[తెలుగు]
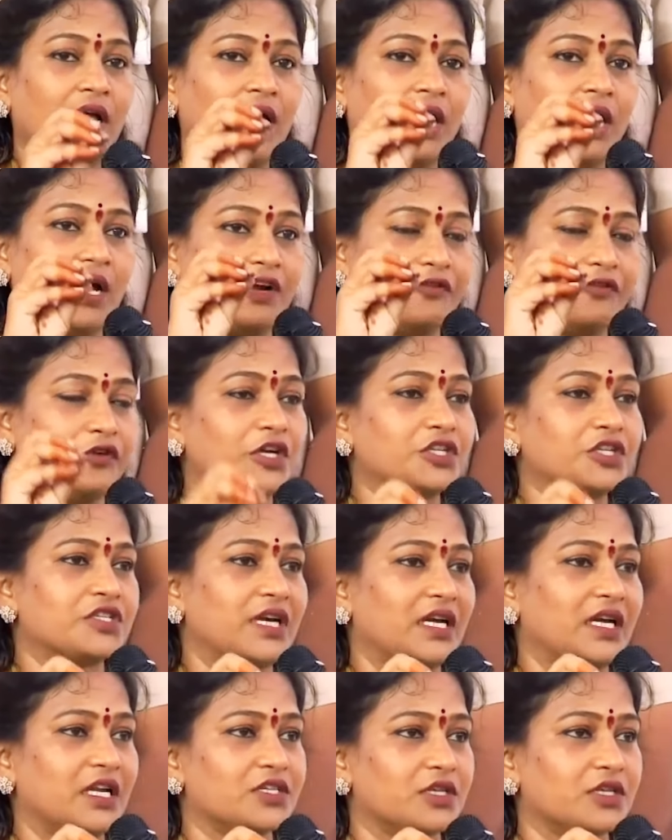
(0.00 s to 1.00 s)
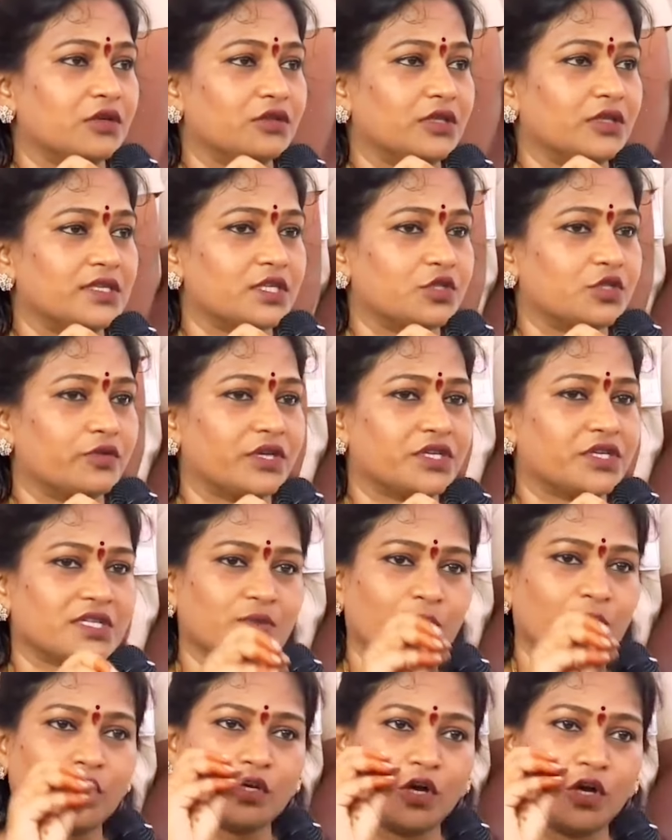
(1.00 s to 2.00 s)
అన్ఫార్చునేట్లీ జరుగుతున్న
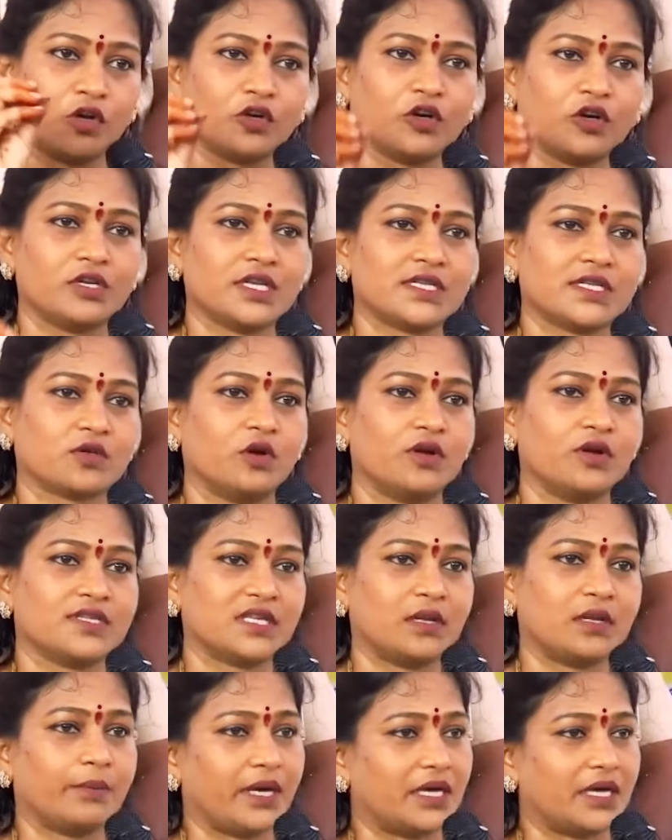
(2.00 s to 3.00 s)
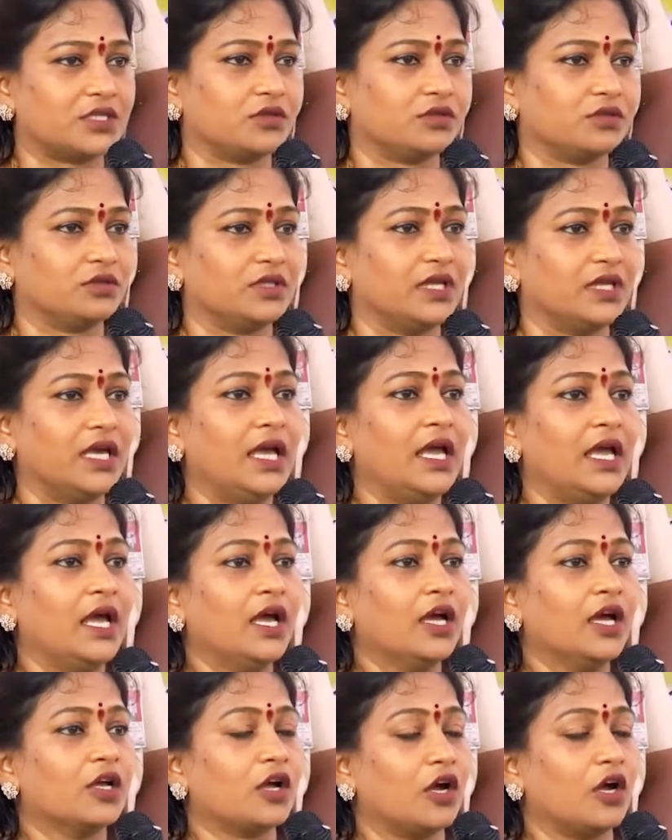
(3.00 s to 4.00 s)
సిచ్యువేషన్స్ మనం కంట్రోల్ చేసుకోవాల్సిన బాధ్యత ఉంది
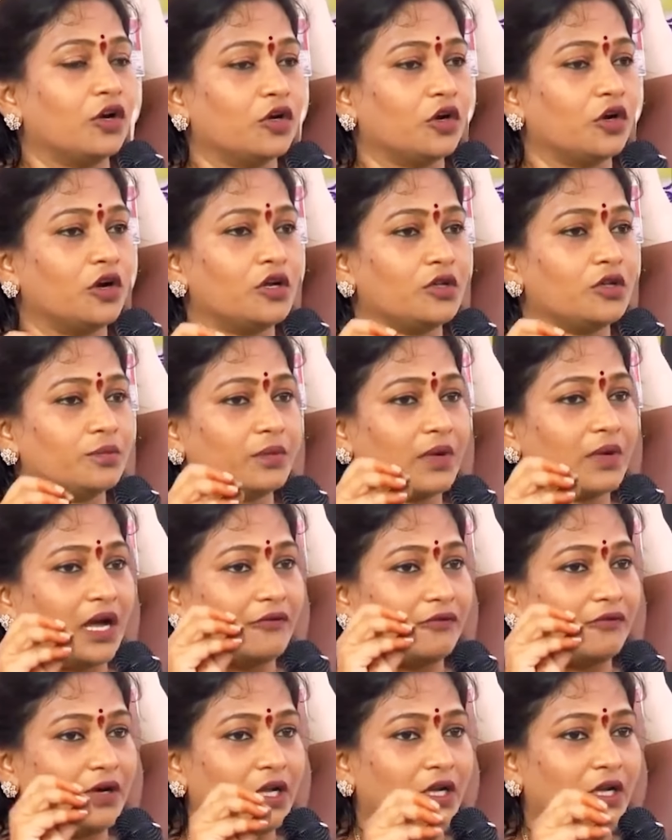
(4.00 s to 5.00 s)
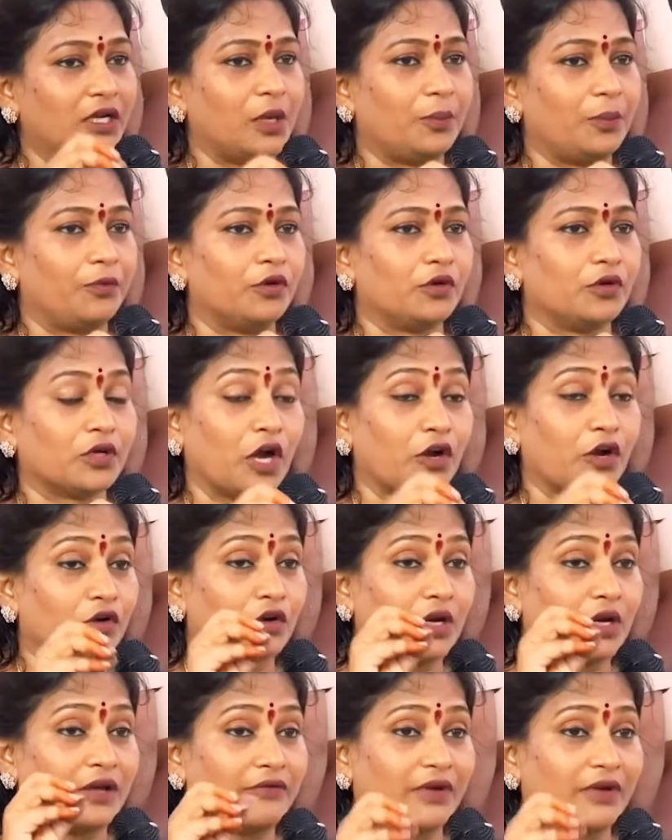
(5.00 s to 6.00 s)
కంట్రోల్ అవ్వలేనప్పుడు
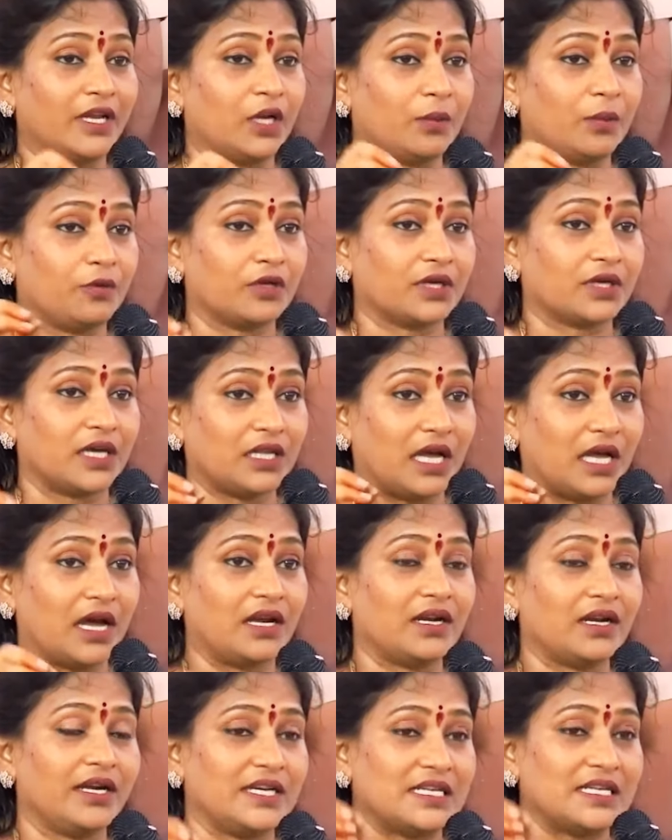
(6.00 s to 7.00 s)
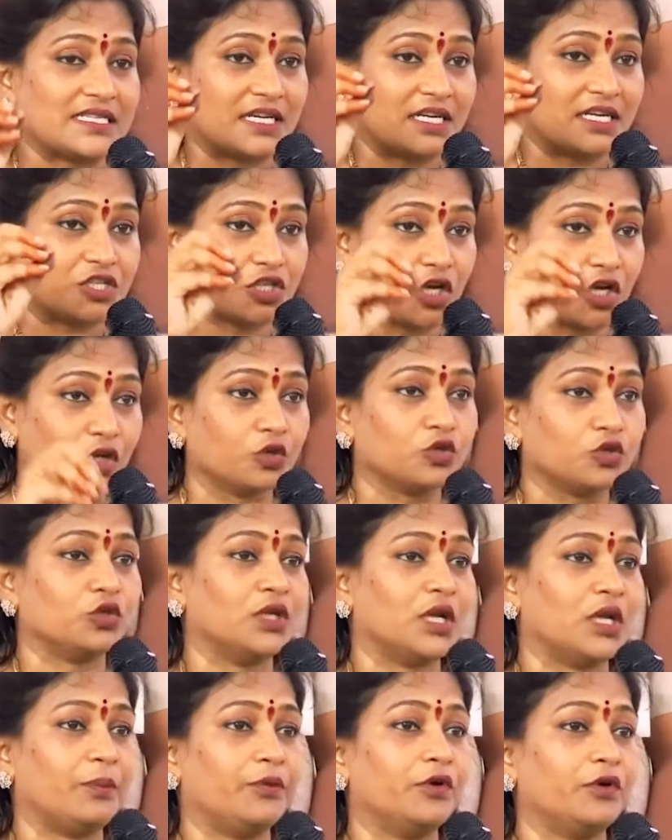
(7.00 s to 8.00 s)
కంట్రోల్ అవ్వలేనప్పుడు కాదు ఆల్రెడీ ఇన్సిడెంట్స్
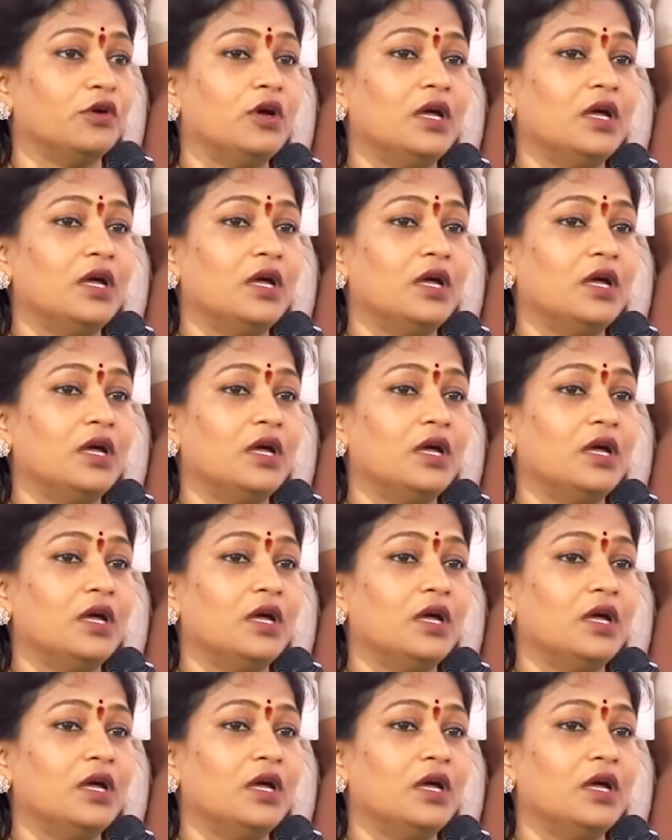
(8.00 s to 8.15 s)
జరుగుతున్నప్పుడు